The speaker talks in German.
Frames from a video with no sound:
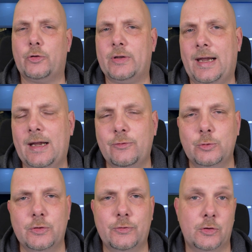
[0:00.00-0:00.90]
aus
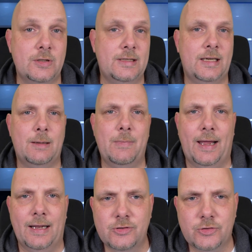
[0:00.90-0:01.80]
Erfurt von
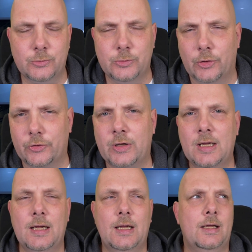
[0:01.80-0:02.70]
TML Studios.
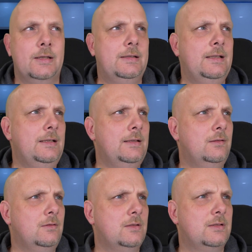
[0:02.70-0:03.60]
Die
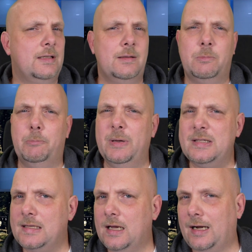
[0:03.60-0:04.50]
sind
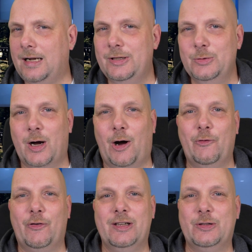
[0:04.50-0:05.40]
bislang eigentlich nur
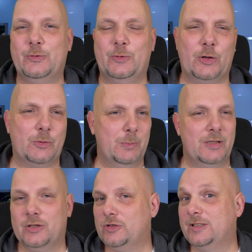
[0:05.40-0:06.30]
auffällig geworden
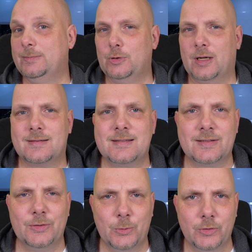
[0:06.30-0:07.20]
mit
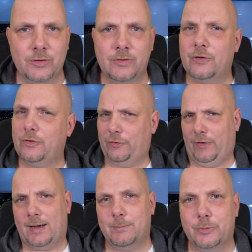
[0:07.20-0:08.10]
Simulationen,
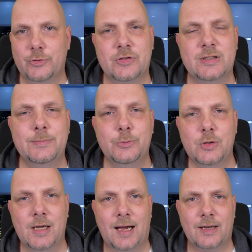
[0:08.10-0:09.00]

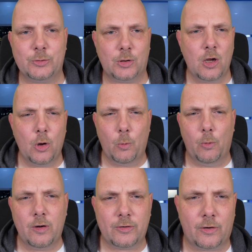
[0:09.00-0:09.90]
Fernbus-Simulator,
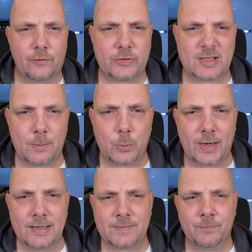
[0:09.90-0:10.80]
World of
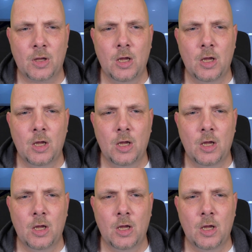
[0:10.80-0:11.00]
Subways.